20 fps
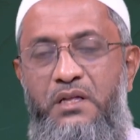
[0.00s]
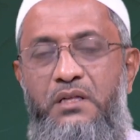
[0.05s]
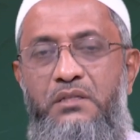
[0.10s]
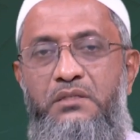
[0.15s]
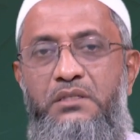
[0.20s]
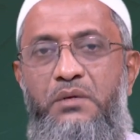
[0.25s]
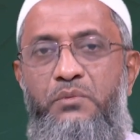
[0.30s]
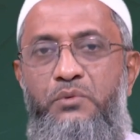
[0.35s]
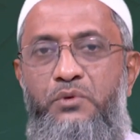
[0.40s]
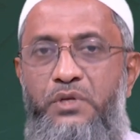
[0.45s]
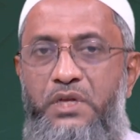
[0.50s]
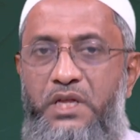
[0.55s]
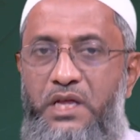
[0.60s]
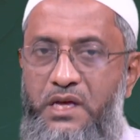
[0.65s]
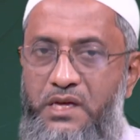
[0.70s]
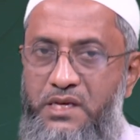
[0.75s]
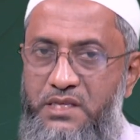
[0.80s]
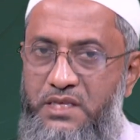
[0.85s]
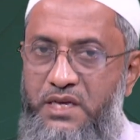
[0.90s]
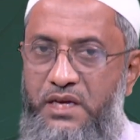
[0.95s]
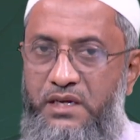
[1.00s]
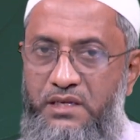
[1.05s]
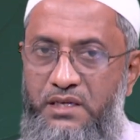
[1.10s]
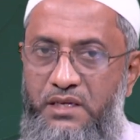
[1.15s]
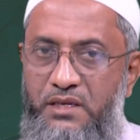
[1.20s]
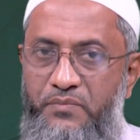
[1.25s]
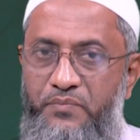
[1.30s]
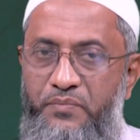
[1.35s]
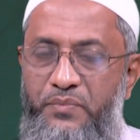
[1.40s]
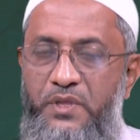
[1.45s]
যেমন এঁকে থাকে
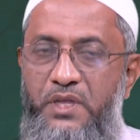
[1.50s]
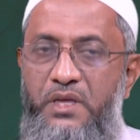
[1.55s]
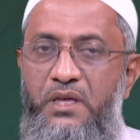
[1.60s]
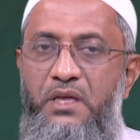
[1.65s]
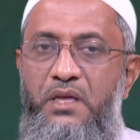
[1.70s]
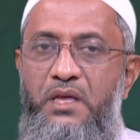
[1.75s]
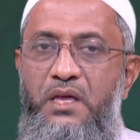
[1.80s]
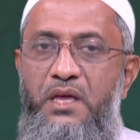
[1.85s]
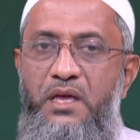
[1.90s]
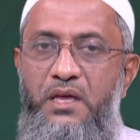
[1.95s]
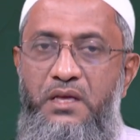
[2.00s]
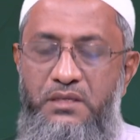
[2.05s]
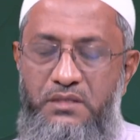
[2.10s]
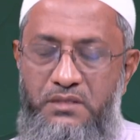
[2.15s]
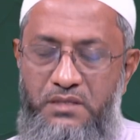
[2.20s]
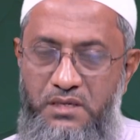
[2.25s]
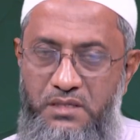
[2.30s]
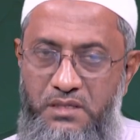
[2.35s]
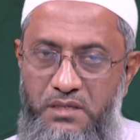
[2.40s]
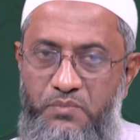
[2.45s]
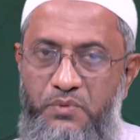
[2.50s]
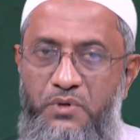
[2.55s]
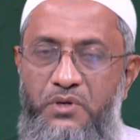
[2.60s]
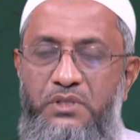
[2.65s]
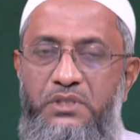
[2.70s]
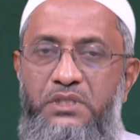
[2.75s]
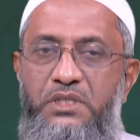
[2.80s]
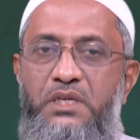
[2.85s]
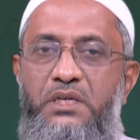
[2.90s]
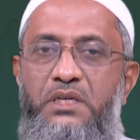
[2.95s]
এই স্মৃতিপট
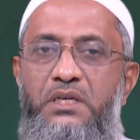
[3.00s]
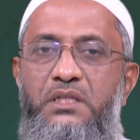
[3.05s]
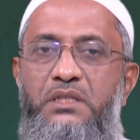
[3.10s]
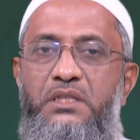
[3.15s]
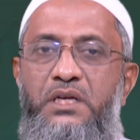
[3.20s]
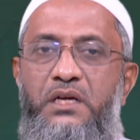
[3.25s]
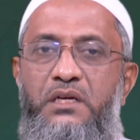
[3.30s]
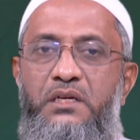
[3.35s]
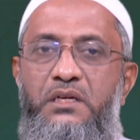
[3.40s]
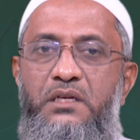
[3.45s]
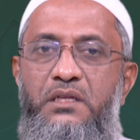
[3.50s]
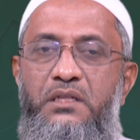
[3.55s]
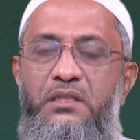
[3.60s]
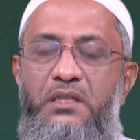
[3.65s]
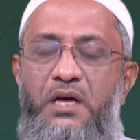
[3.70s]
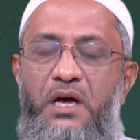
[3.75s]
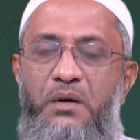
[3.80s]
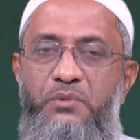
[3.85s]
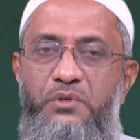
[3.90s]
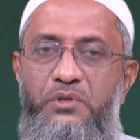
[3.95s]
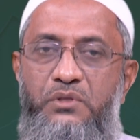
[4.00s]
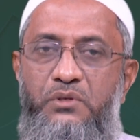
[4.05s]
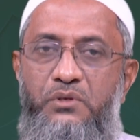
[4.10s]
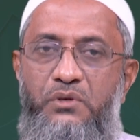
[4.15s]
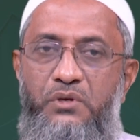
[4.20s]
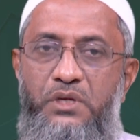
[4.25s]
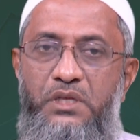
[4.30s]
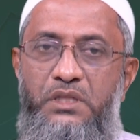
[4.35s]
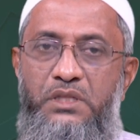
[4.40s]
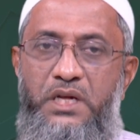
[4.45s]
থেকে তাকে ধাবিত
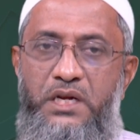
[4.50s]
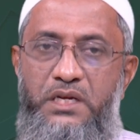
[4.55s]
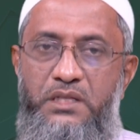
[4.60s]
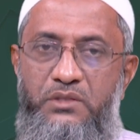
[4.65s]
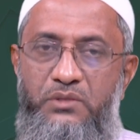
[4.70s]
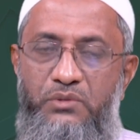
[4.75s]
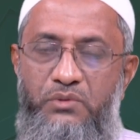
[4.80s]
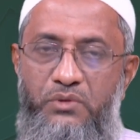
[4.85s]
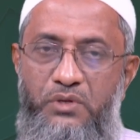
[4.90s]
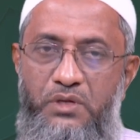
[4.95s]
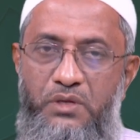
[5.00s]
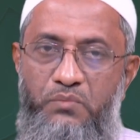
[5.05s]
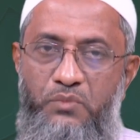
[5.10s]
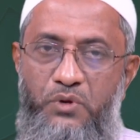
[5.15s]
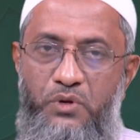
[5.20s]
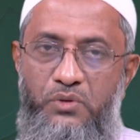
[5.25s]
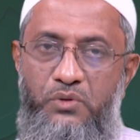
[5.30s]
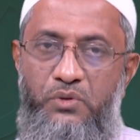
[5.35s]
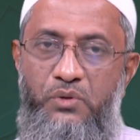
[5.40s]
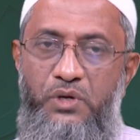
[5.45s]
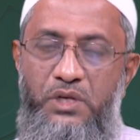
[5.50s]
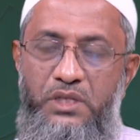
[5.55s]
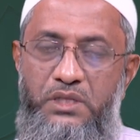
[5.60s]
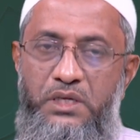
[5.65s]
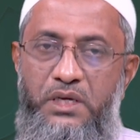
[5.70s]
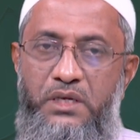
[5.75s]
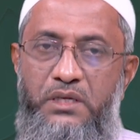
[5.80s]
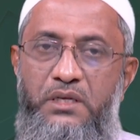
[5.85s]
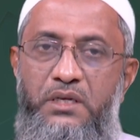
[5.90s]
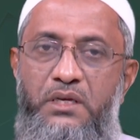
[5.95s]
করে তাড়িত করে বড় হলে
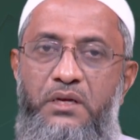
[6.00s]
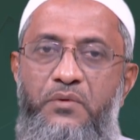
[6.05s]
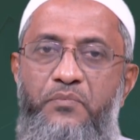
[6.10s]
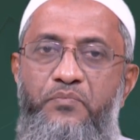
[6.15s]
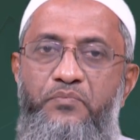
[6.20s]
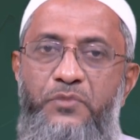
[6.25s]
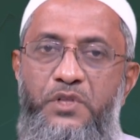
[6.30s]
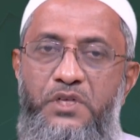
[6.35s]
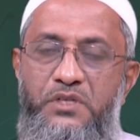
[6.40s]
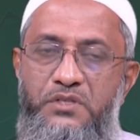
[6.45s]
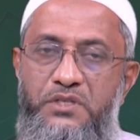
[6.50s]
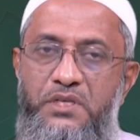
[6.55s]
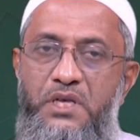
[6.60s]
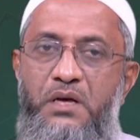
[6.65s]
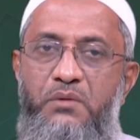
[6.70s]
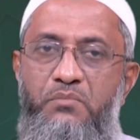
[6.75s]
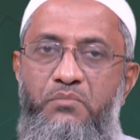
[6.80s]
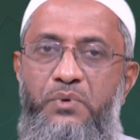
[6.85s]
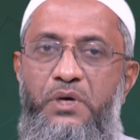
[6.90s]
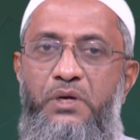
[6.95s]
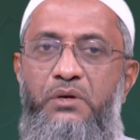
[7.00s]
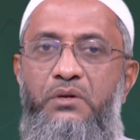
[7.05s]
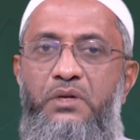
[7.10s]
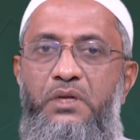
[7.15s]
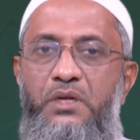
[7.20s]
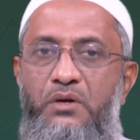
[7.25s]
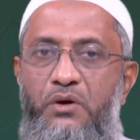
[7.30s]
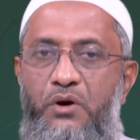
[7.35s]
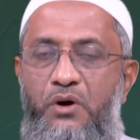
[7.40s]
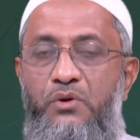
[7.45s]
তাকে শ্যাম পালনে
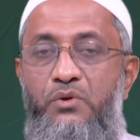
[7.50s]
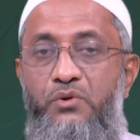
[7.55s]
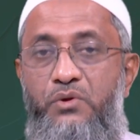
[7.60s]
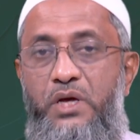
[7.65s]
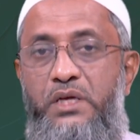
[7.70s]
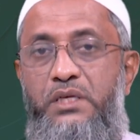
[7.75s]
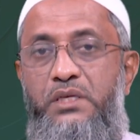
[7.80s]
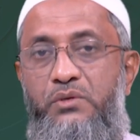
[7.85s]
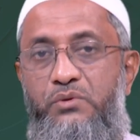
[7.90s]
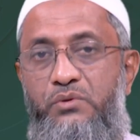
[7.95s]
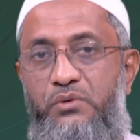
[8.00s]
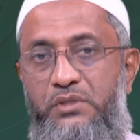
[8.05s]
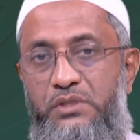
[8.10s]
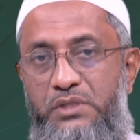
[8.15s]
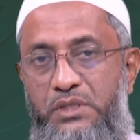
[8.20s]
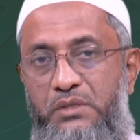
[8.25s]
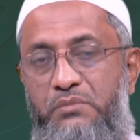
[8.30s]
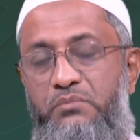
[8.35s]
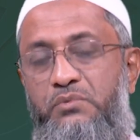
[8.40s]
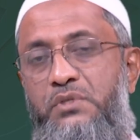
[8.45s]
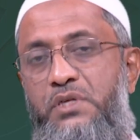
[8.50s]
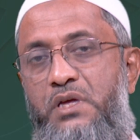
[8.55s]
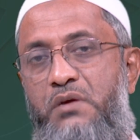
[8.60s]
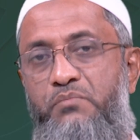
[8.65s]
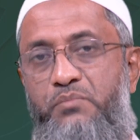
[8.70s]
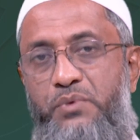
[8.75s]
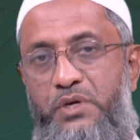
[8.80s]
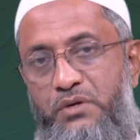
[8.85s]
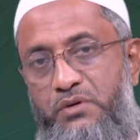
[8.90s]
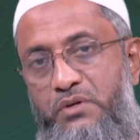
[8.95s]
অনুরাগী করতে শ্যাম
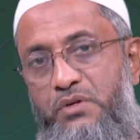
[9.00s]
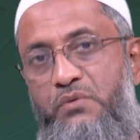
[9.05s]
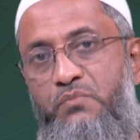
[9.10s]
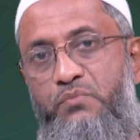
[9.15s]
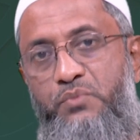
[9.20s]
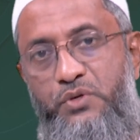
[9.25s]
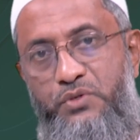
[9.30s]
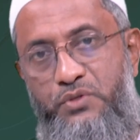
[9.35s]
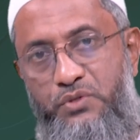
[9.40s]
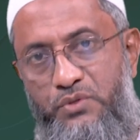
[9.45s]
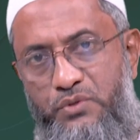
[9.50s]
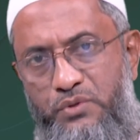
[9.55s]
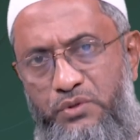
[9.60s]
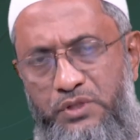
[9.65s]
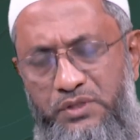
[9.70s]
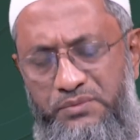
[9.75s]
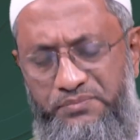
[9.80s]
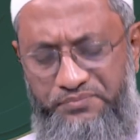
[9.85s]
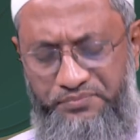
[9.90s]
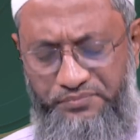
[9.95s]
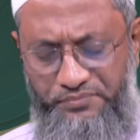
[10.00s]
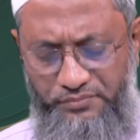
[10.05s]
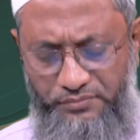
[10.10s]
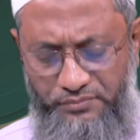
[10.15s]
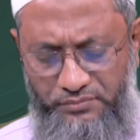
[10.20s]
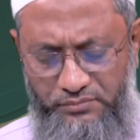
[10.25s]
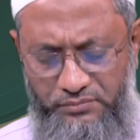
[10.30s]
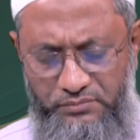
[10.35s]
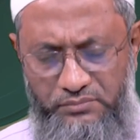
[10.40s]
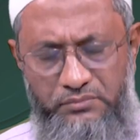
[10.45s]
পালনে অভ্যস্ত হতে
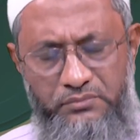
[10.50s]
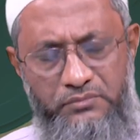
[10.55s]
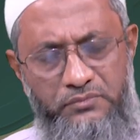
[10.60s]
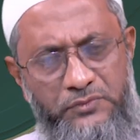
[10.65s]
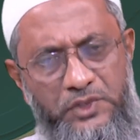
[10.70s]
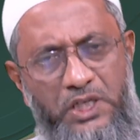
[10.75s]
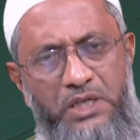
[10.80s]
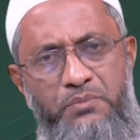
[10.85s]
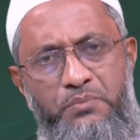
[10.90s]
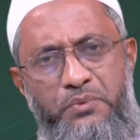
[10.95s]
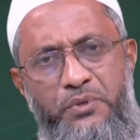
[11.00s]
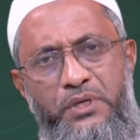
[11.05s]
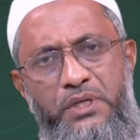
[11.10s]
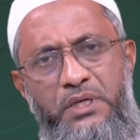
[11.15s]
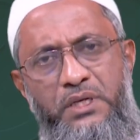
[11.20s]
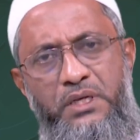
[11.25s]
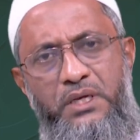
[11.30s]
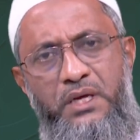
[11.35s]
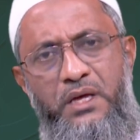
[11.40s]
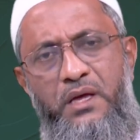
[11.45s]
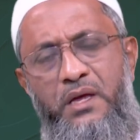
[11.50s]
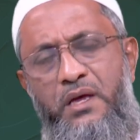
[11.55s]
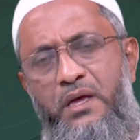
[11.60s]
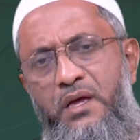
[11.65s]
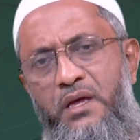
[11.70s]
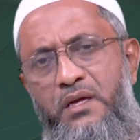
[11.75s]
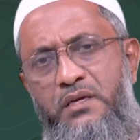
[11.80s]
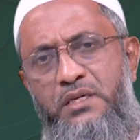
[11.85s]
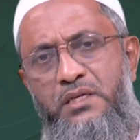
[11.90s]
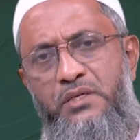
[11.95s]
তারপরে
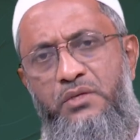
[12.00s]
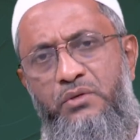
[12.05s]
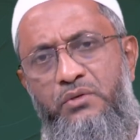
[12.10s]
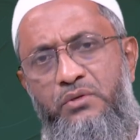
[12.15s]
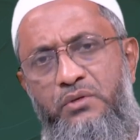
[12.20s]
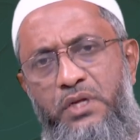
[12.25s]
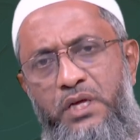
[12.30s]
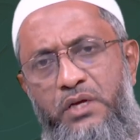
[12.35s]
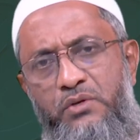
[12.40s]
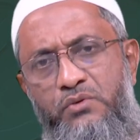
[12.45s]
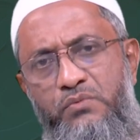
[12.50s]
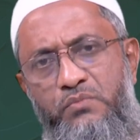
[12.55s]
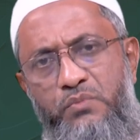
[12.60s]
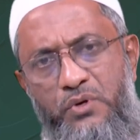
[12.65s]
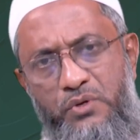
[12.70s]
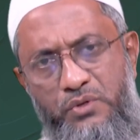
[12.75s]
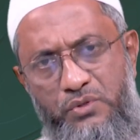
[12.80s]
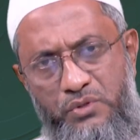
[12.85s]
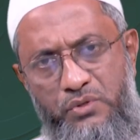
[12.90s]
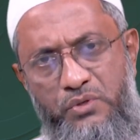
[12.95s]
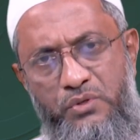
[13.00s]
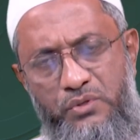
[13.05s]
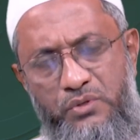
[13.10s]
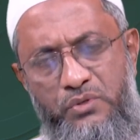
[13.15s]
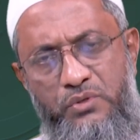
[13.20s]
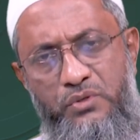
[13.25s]
সে যখন একটু বড় হলো